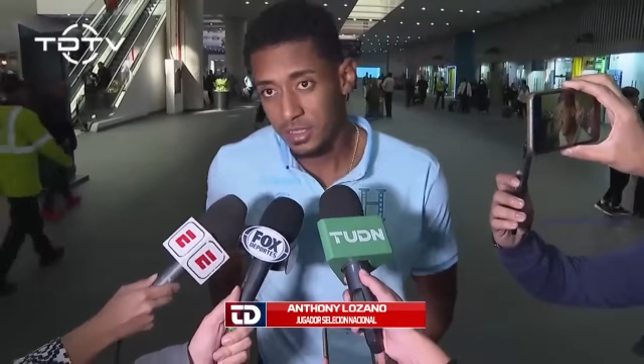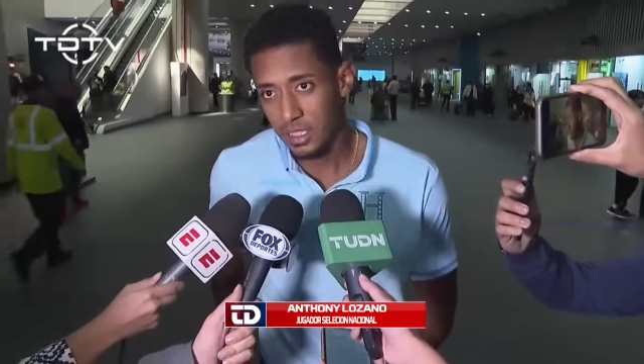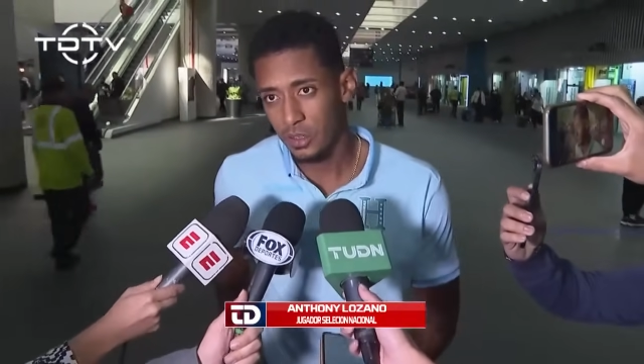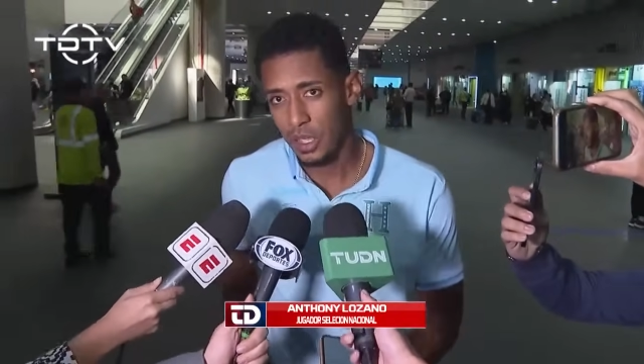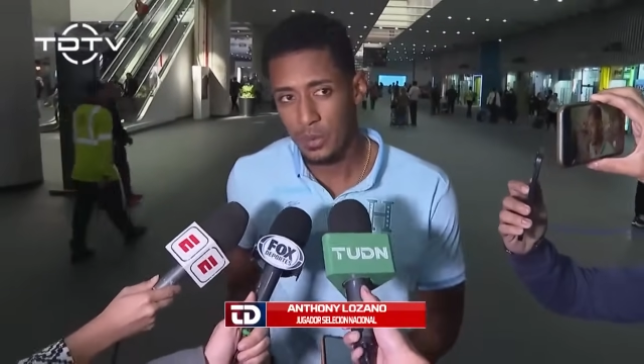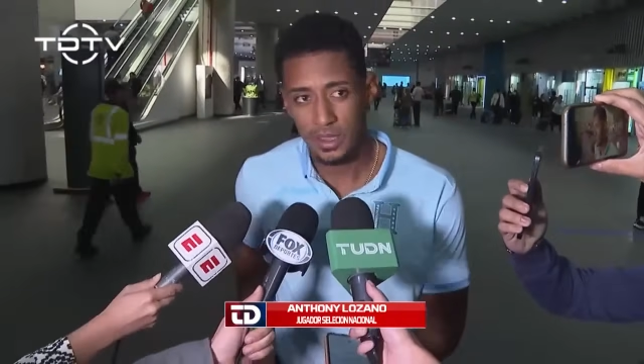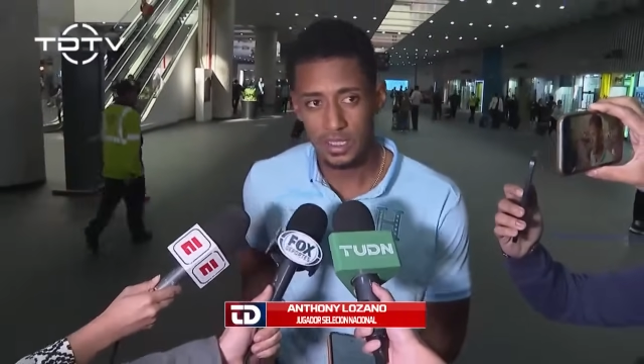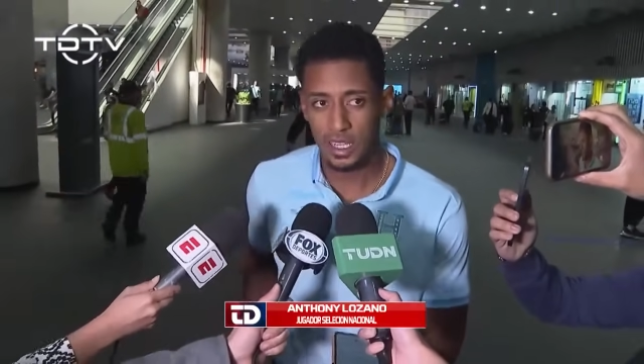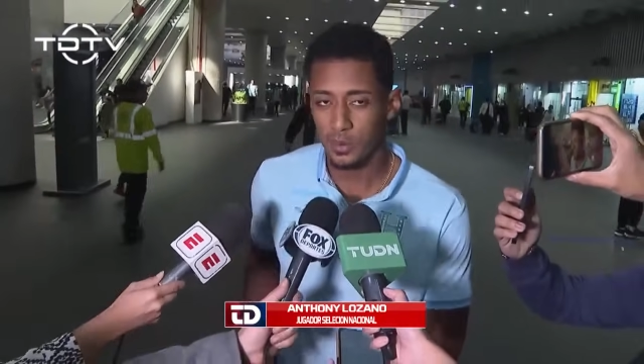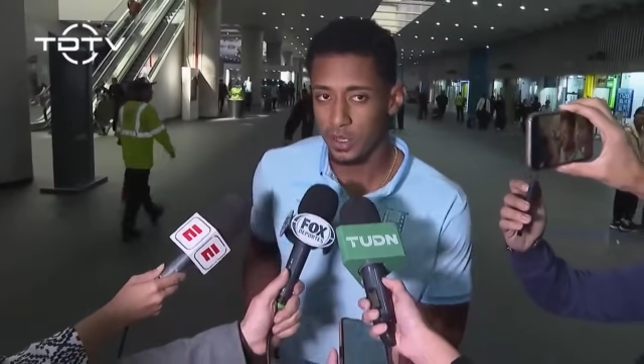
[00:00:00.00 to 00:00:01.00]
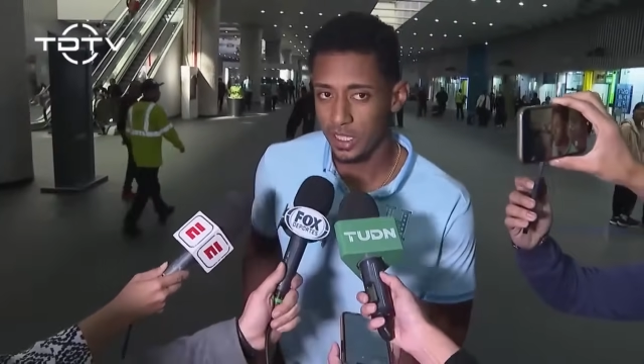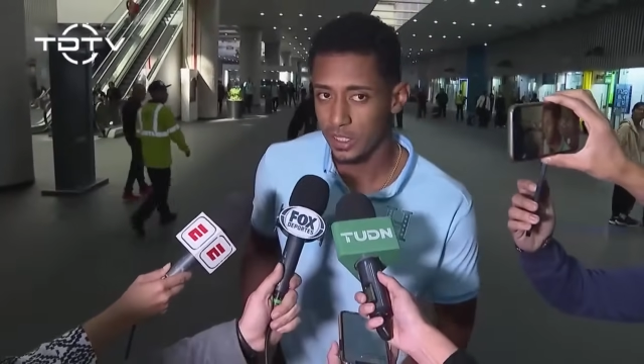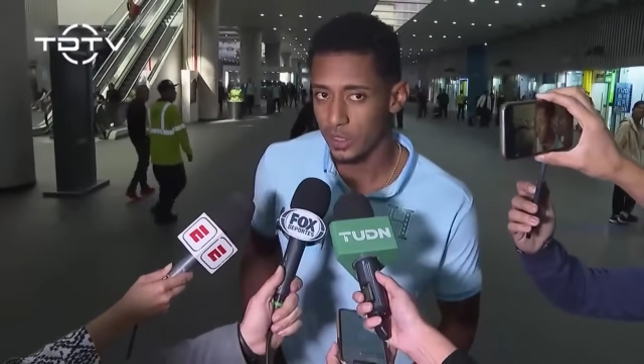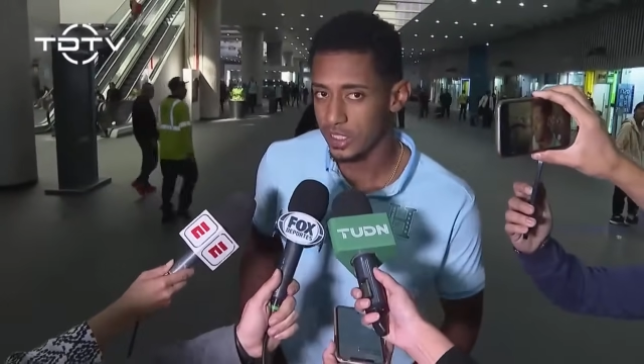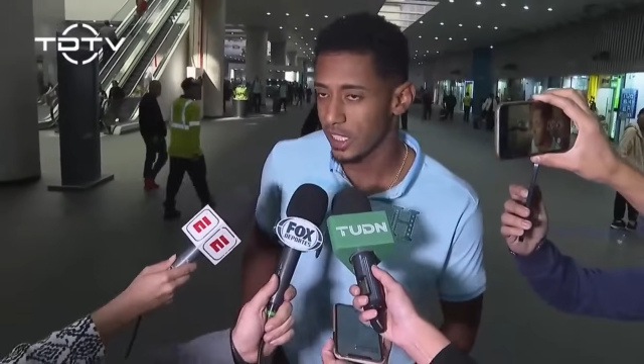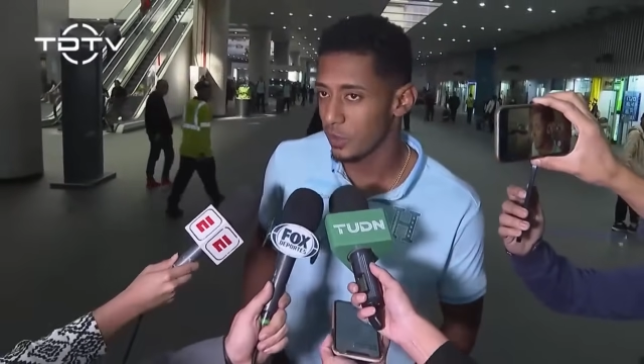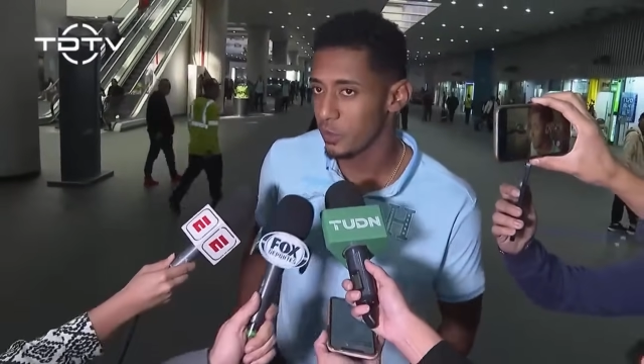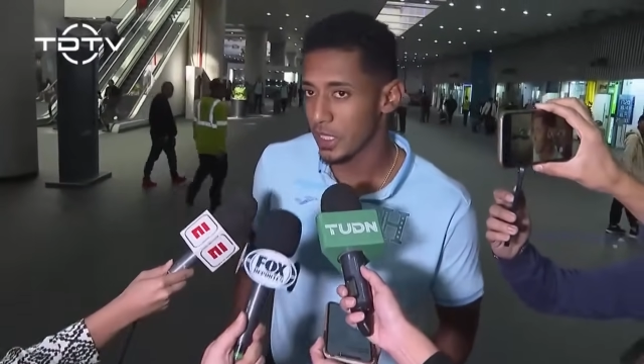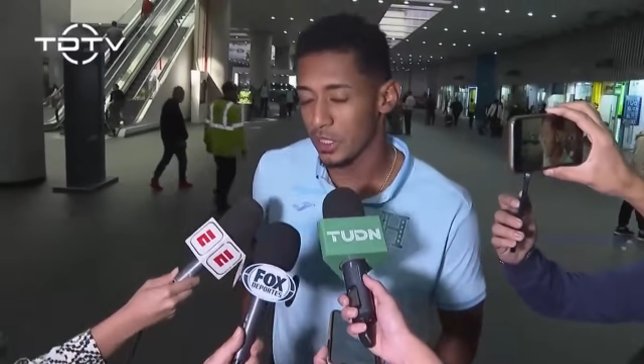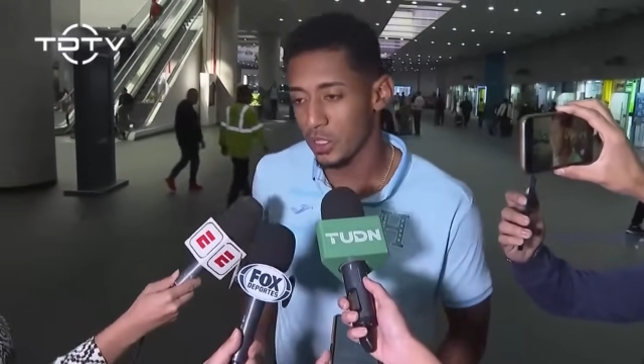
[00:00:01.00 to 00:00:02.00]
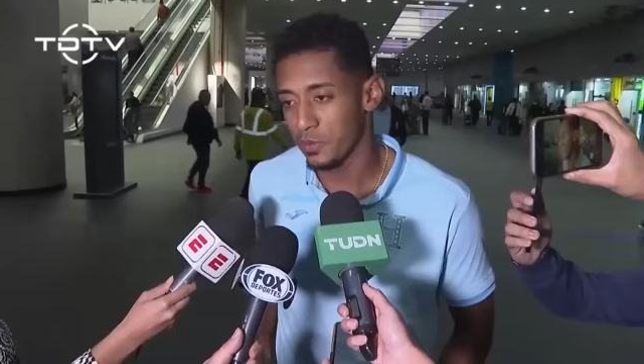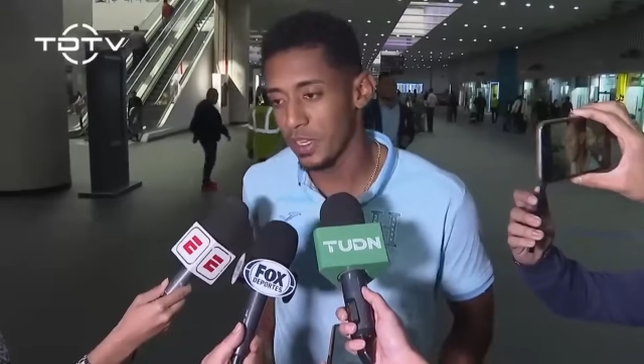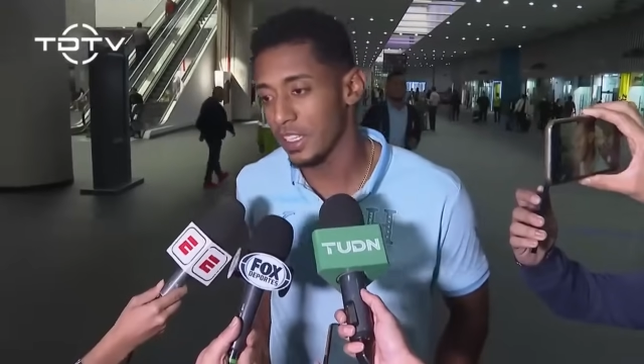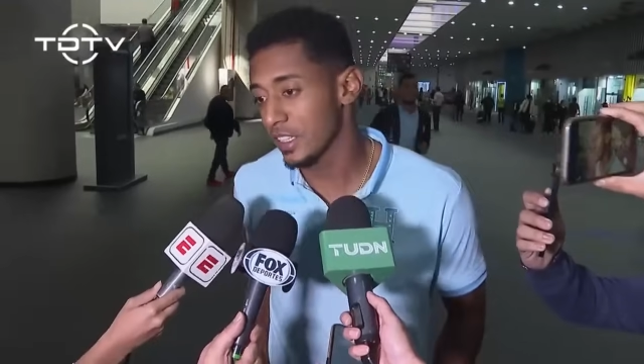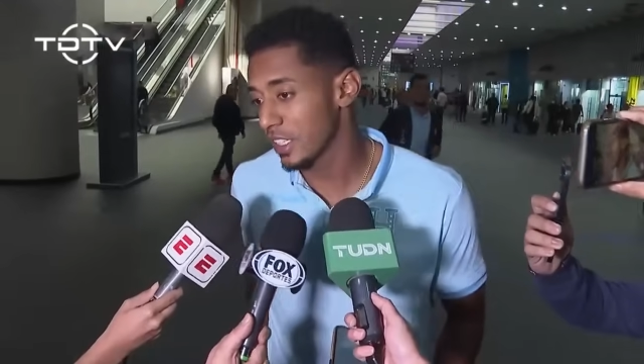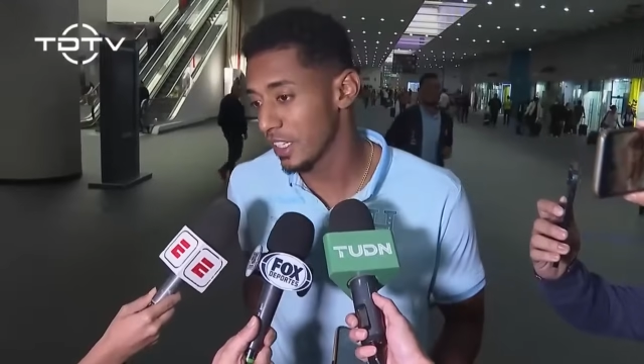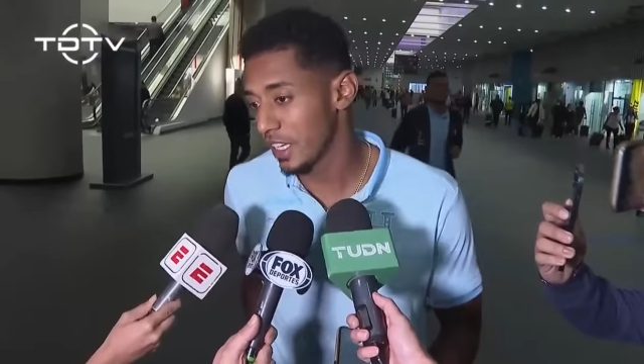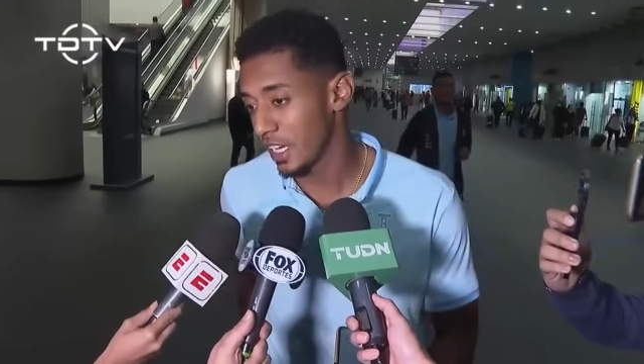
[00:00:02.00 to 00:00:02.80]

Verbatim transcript: Eh, obviamente sabemos que este va a ser un partido diferente.